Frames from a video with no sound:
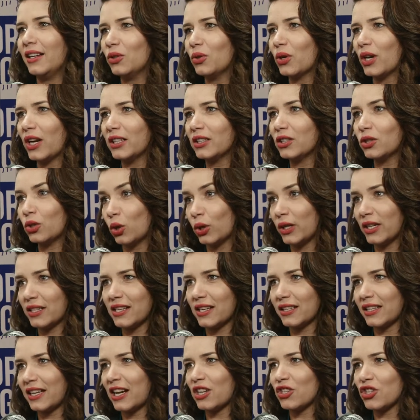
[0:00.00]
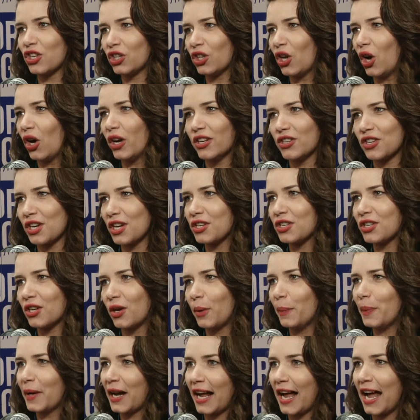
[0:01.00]
durante toda essa trajetória já estão
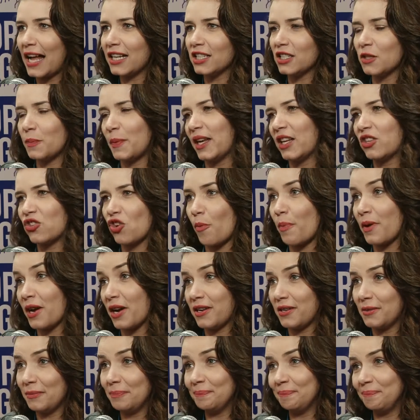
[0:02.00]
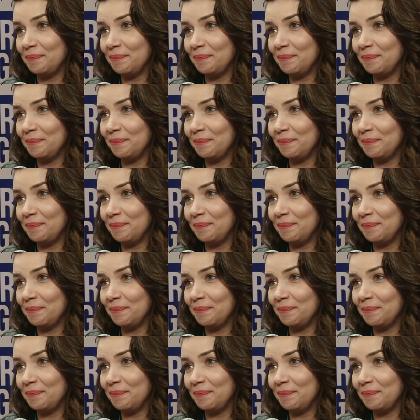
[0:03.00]
empregadas pela JobCamp.